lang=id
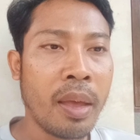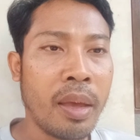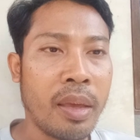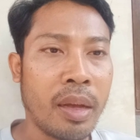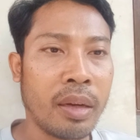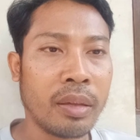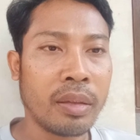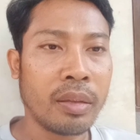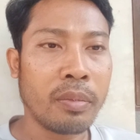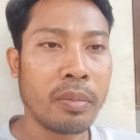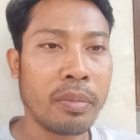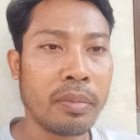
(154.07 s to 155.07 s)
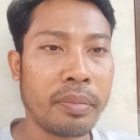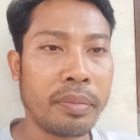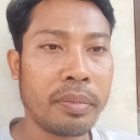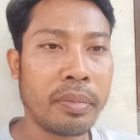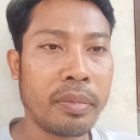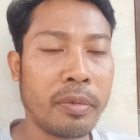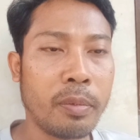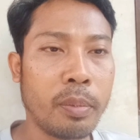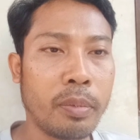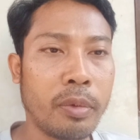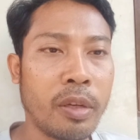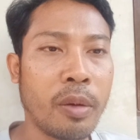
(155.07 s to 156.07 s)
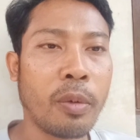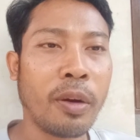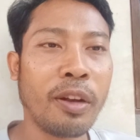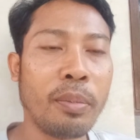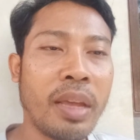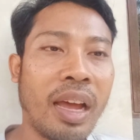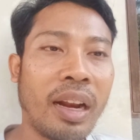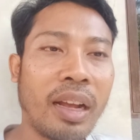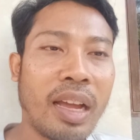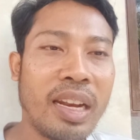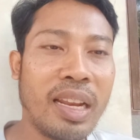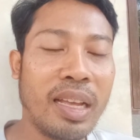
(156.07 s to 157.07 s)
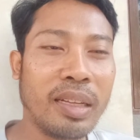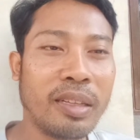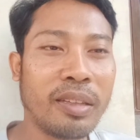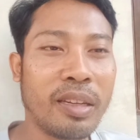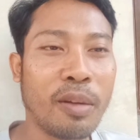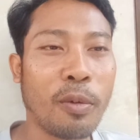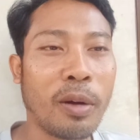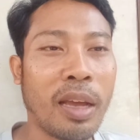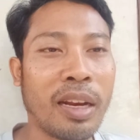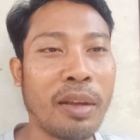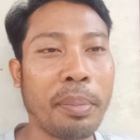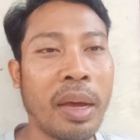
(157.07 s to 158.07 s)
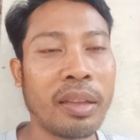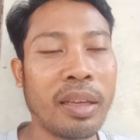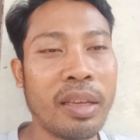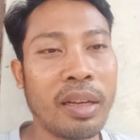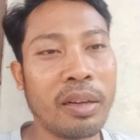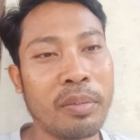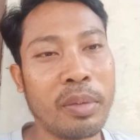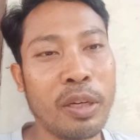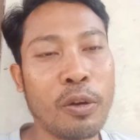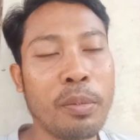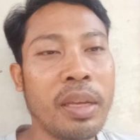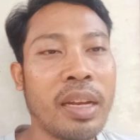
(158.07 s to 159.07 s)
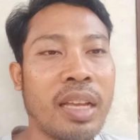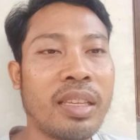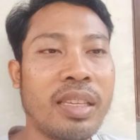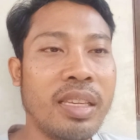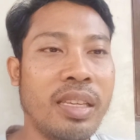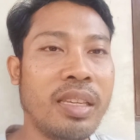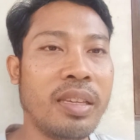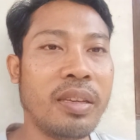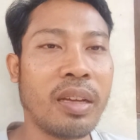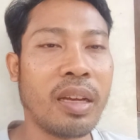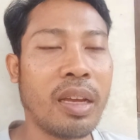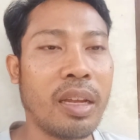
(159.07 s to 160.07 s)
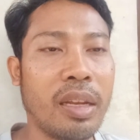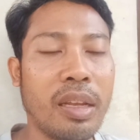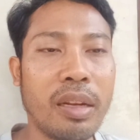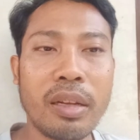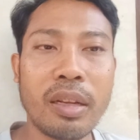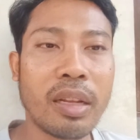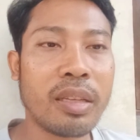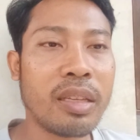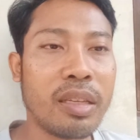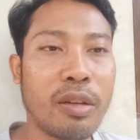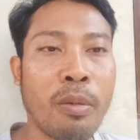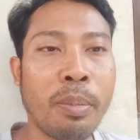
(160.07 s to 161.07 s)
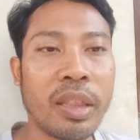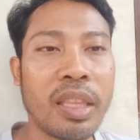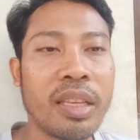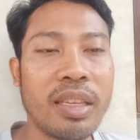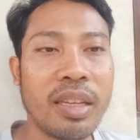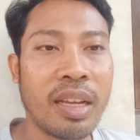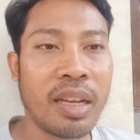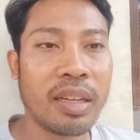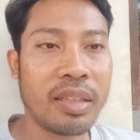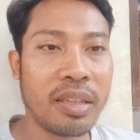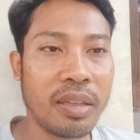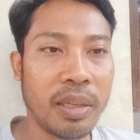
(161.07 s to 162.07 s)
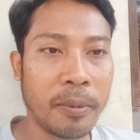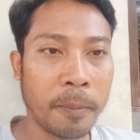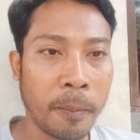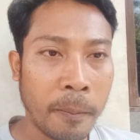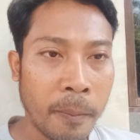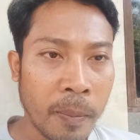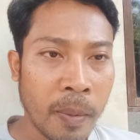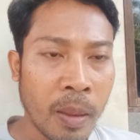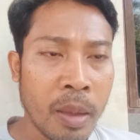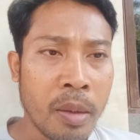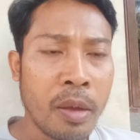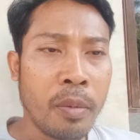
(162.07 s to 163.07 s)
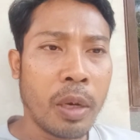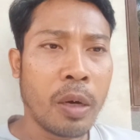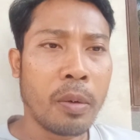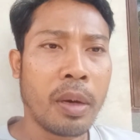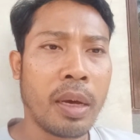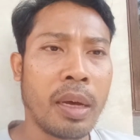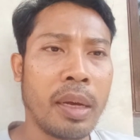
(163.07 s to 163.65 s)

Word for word: yang tidak boleh dibiarkan lah, ya. tidak boleh ada partai yang mendominasi. Ya, ada, sisi kompetisi lah di sini bahwa